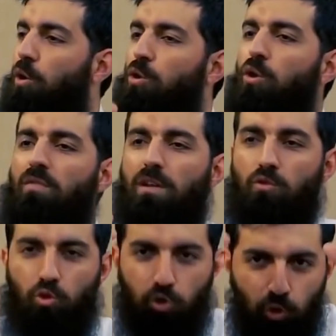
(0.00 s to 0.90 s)
ölüyor
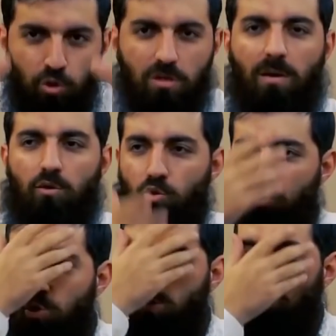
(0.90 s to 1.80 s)
ve düştüğü zaman
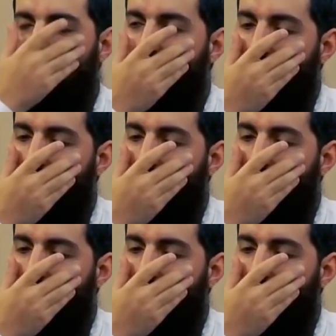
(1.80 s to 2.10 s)
yüzü